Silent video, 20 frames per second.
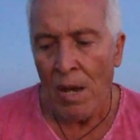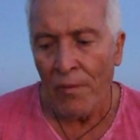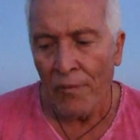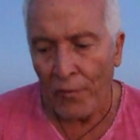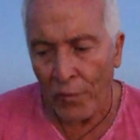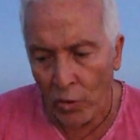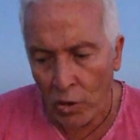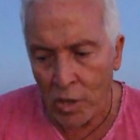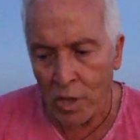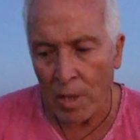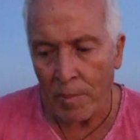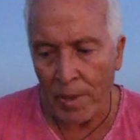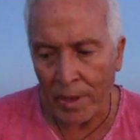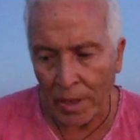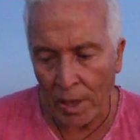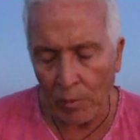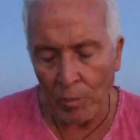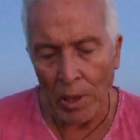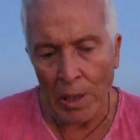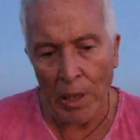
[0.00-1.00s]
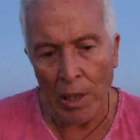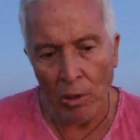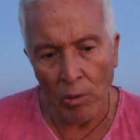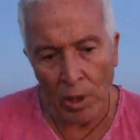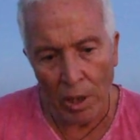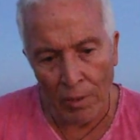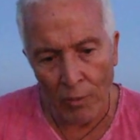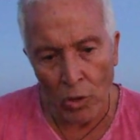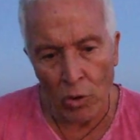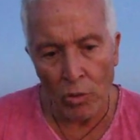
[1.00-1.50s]
forse perché quello è
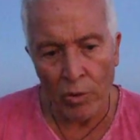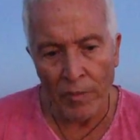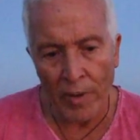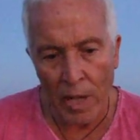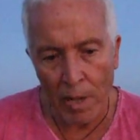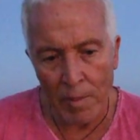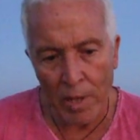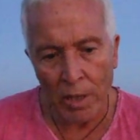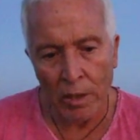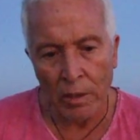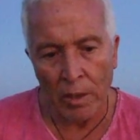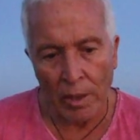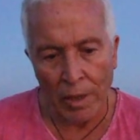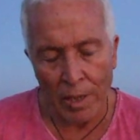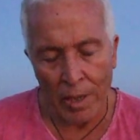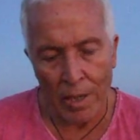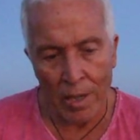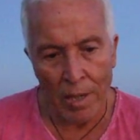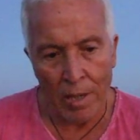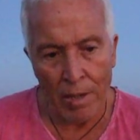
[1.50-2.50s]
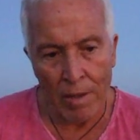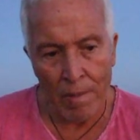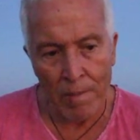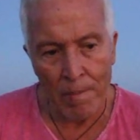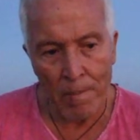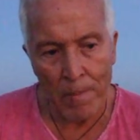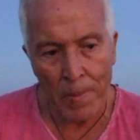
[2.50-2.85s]
un lavoro veramente che